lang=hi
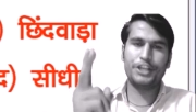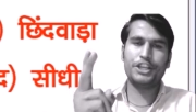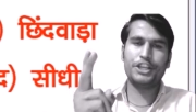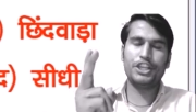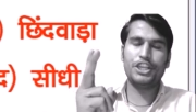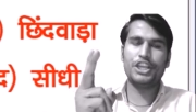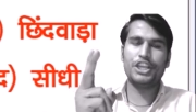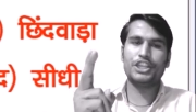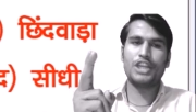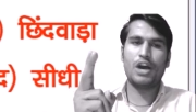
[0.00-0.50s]

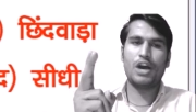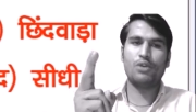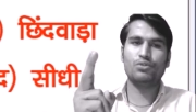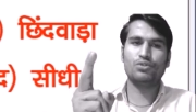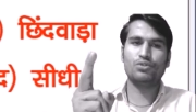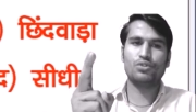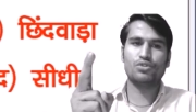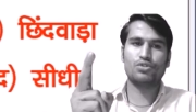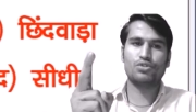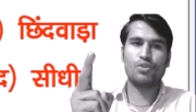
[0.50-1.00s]
देता हूं
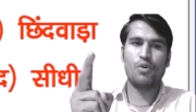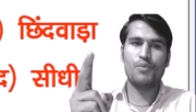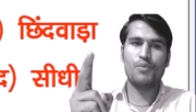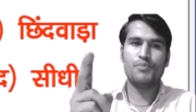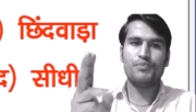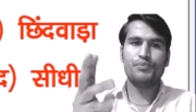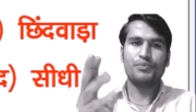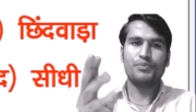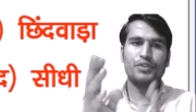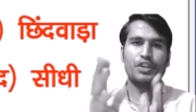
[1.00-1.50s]
दोस्तों
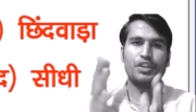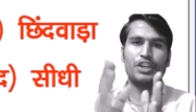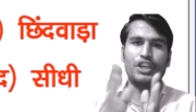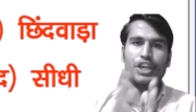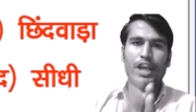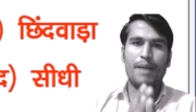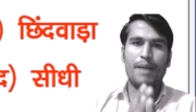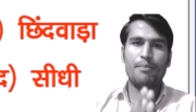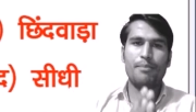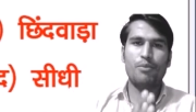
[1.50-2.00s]
कि
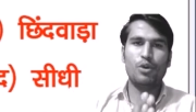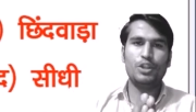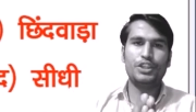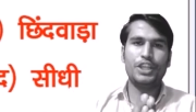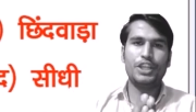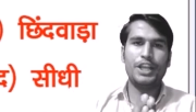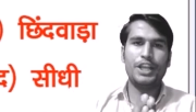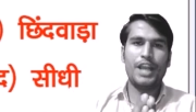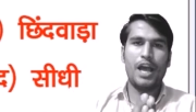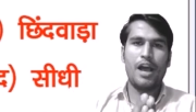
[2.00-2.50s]
हम
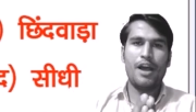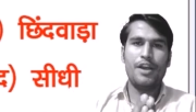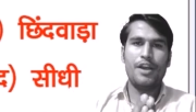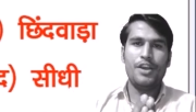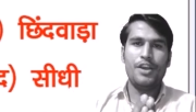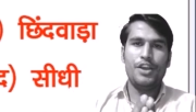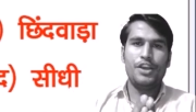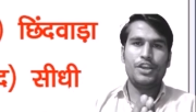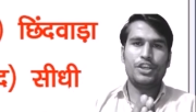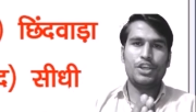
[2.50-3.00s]
बोलते ना
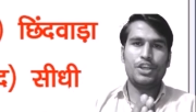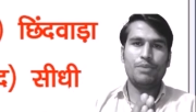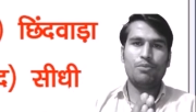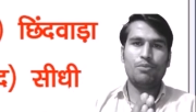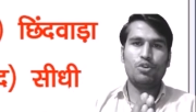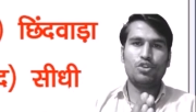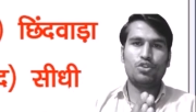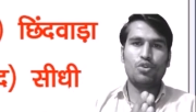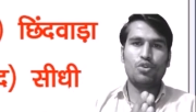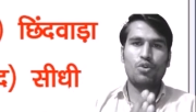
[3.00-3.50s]
कि वो
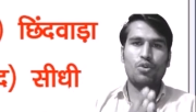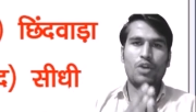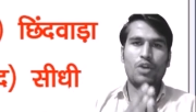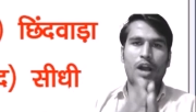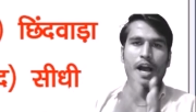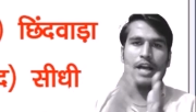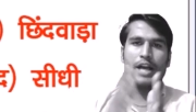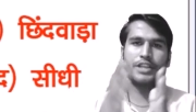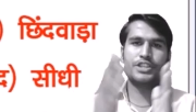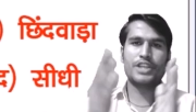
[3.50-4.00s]
तो
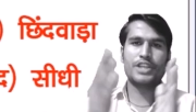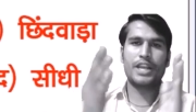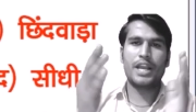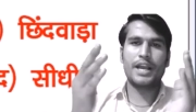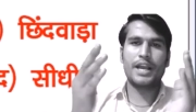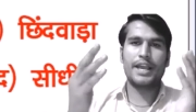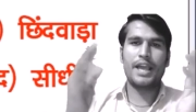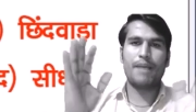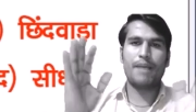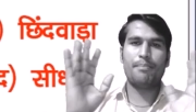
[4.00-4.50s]
कहाँ चला
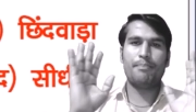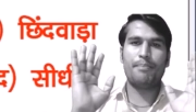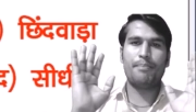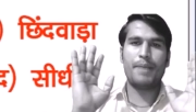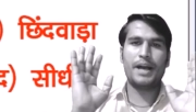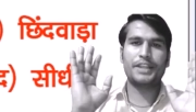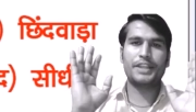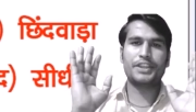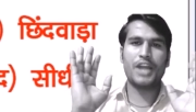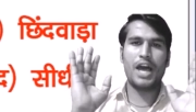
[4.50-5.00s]
गया
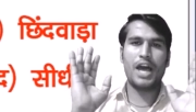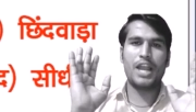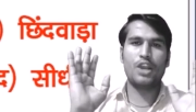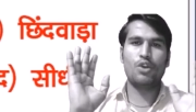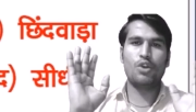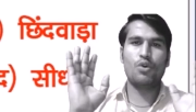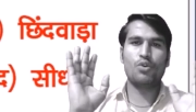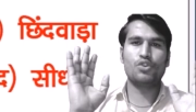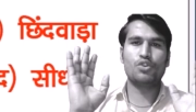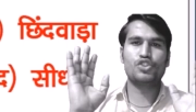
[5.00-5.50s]
पाताल
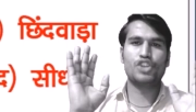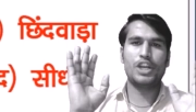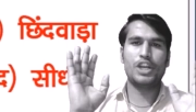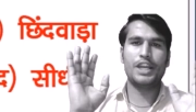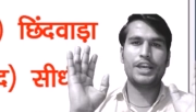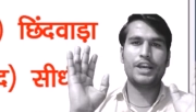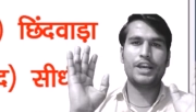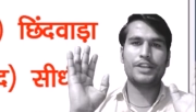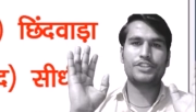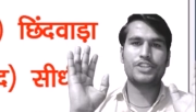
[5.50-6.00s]
लोक
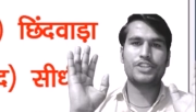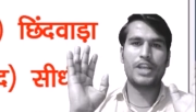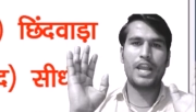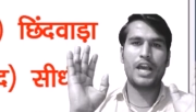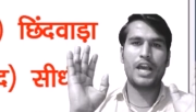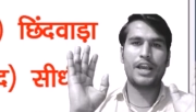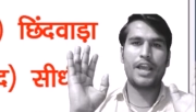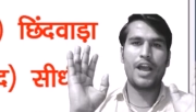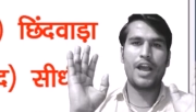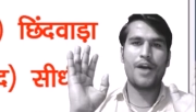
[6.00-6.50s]
चले चला
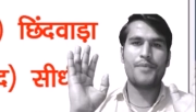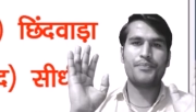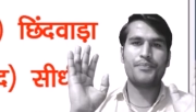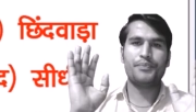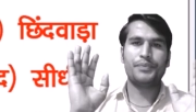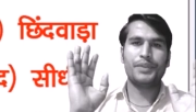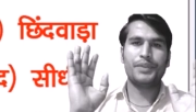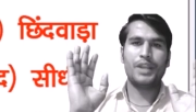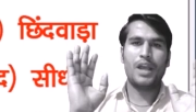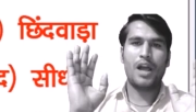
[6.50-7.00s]
गया
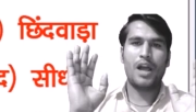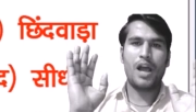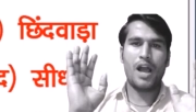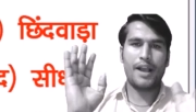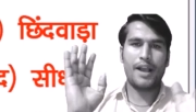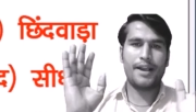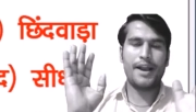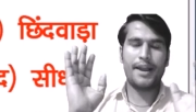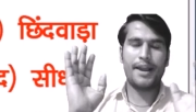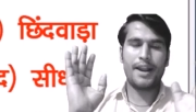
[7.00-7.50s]

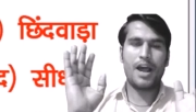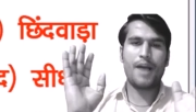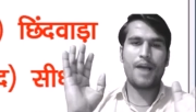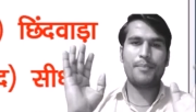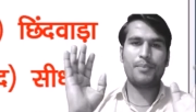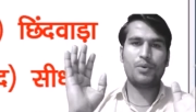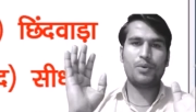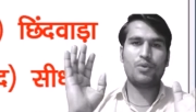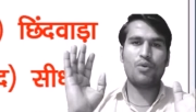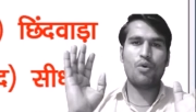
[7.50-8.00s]
अगर
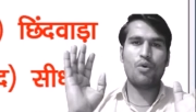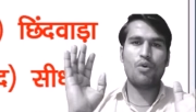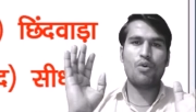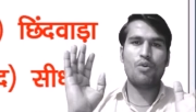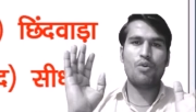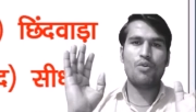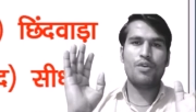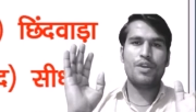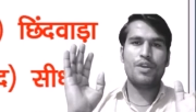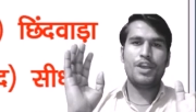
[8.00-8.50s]
आपको
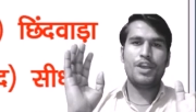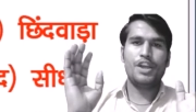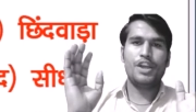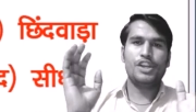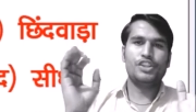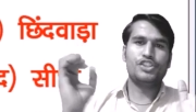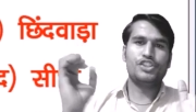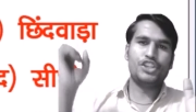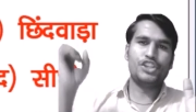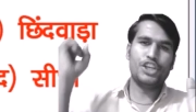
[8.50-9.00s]

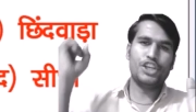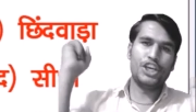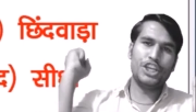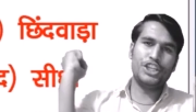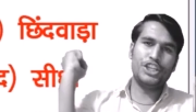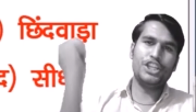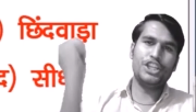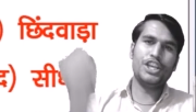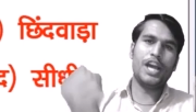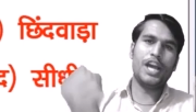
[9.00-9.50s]
छेद
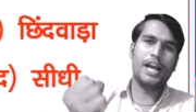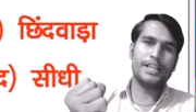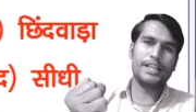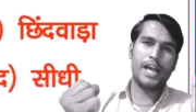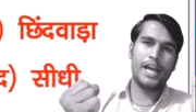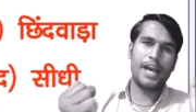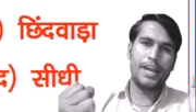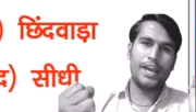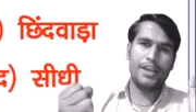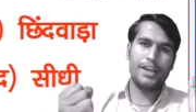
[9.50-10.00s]
दिया
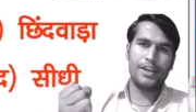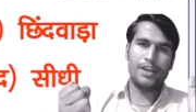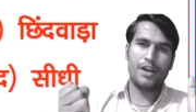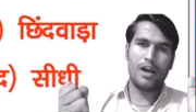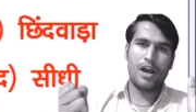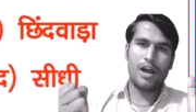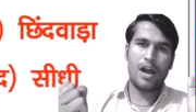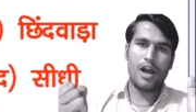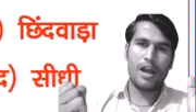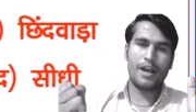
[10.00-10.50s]
जाए
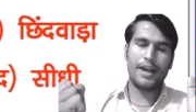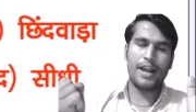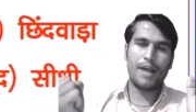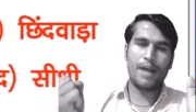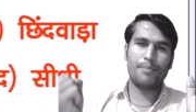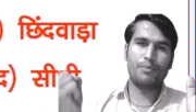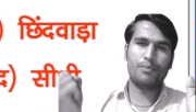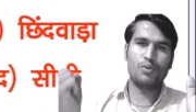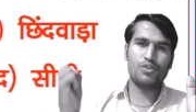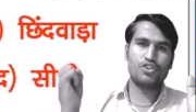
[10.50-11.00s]
अगर
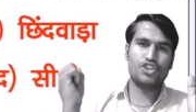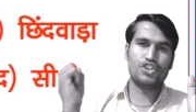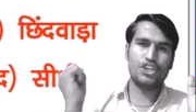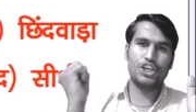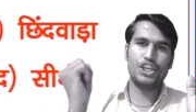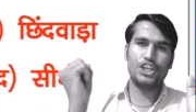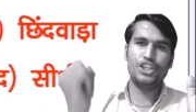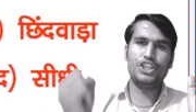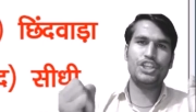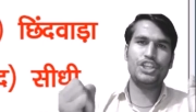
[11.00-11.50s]
आपको
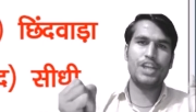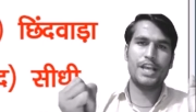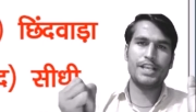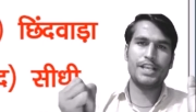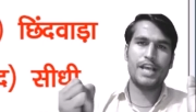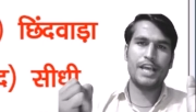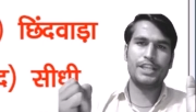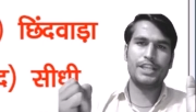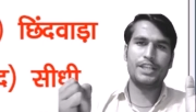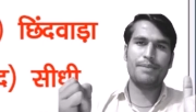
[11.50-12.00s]
छेद दिया
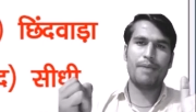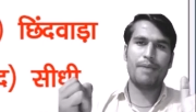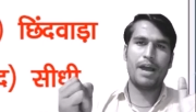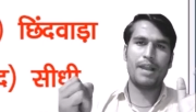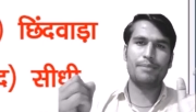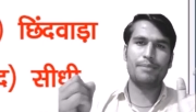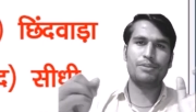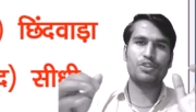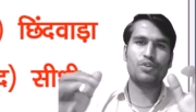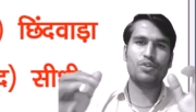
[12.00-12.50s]
जाए दीवाल
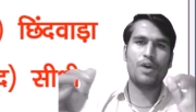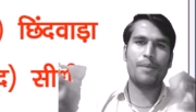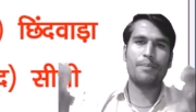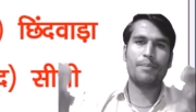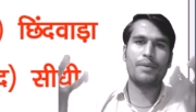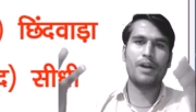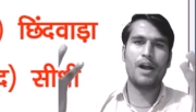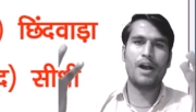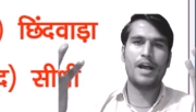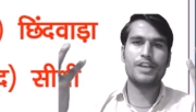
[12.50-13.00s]
में तो आप
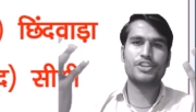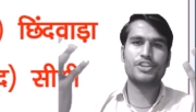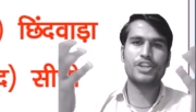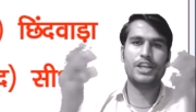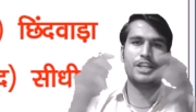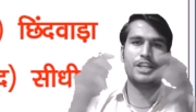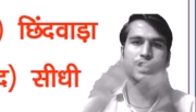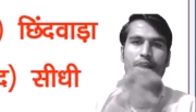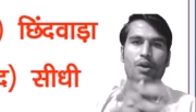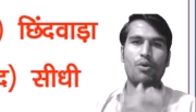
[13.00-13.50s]
कहाँ
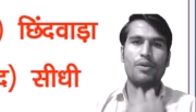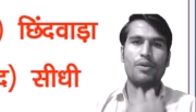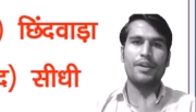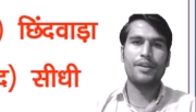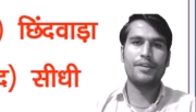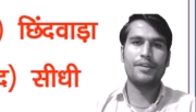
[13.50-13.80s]
चले जाओगे